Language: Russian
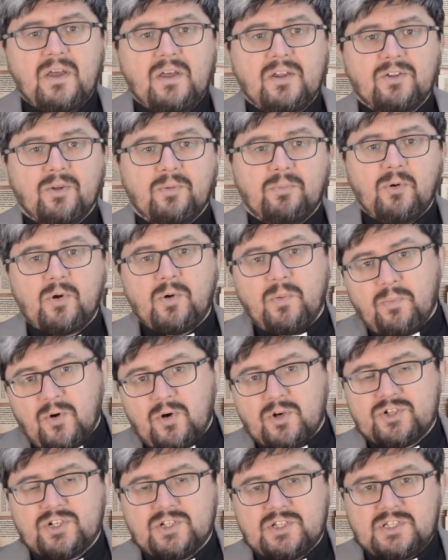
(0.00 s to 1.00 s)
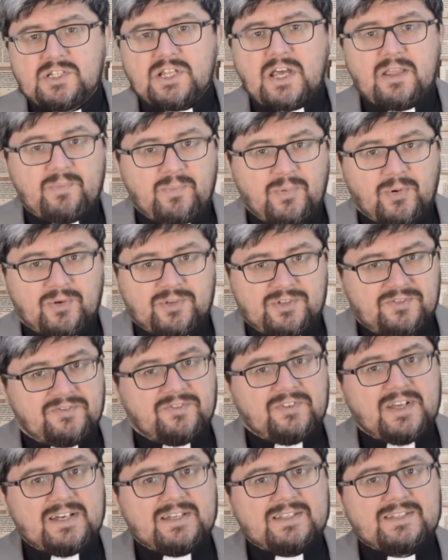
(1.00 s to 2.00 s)
но Бог может стать против
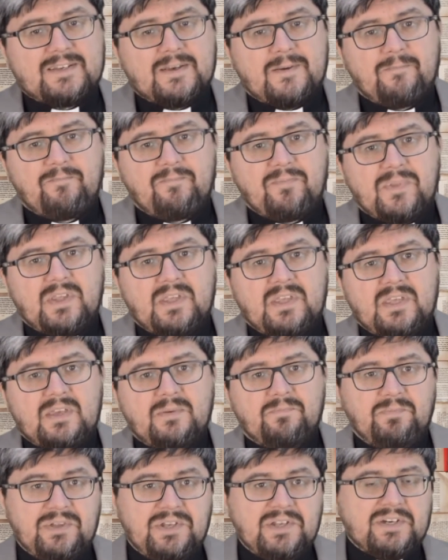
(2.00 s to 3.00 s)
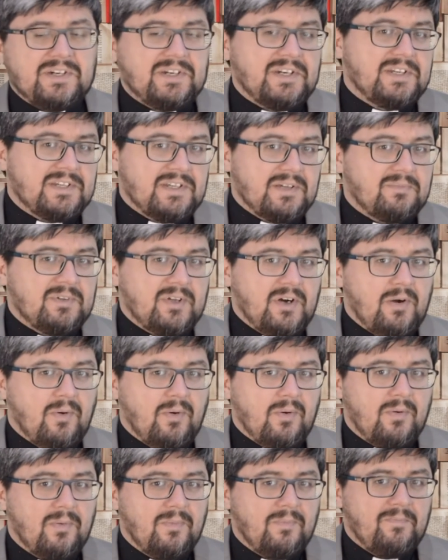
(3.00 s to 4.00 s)
нас и перекрыть нам
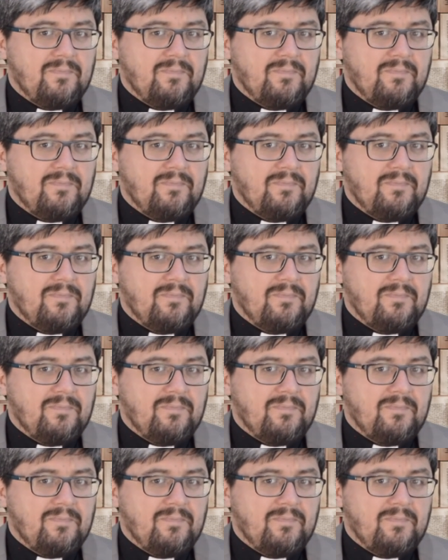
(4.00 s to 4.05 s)
дорогу.